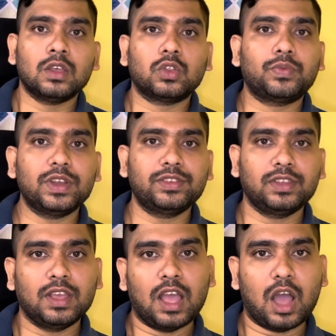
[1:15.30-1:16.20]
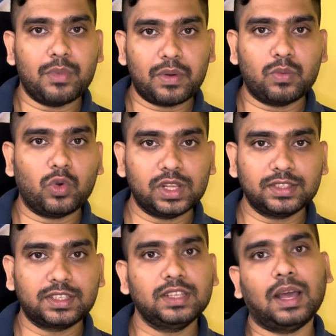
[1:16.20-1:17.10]
তো ফ্রেন্ডস আমি আমার মোবাইলের
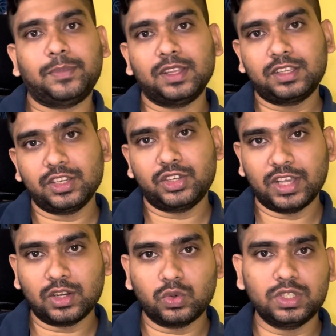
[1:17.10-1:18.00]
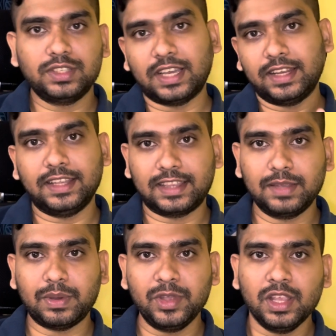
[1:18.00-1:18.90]
স্ক্রিন আপনাদের সাথে শেয়ার করছি সাইডে
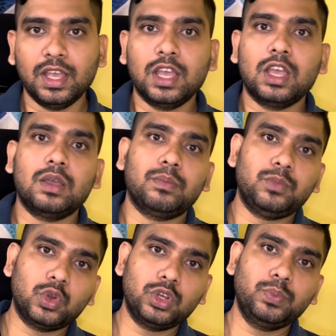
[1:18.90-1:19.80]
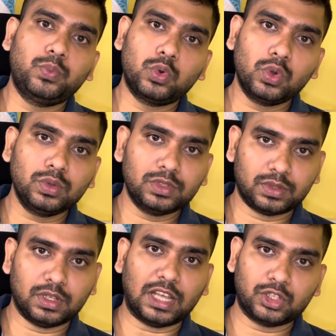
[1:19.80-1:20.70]
দেখতেই পাবেন ভিডিওটি পুরো
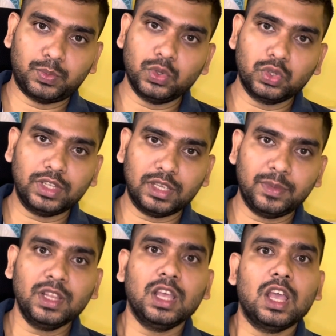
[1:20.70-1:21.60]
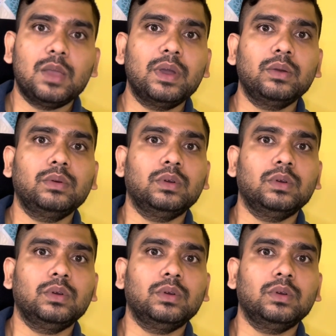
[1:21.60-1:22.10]
লাস্ট পর্যন্ত দেখবেন এবং